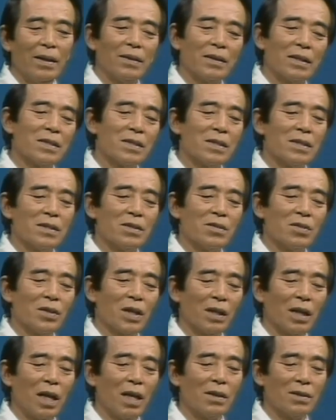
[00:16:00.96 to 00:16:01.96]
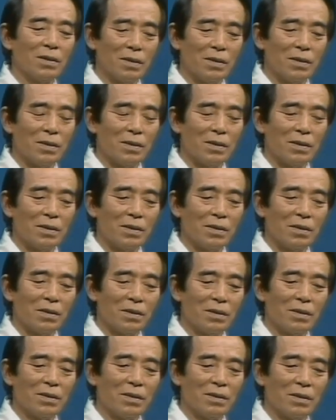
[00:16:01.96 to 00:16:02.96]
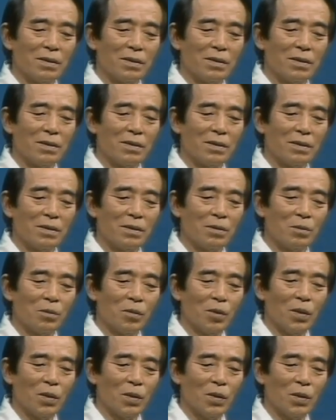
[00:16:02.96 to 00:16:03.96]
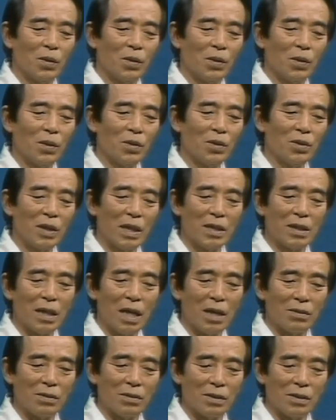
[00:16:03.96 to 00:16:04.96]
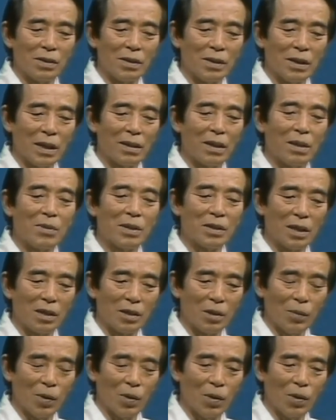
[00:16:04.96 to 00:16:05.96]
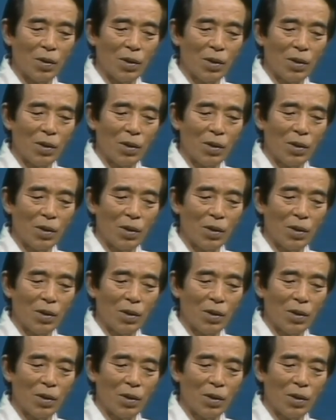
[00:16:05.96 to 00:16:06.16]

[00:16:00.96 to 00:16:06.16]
えー、私船大工うもう40年近くやってますけれども、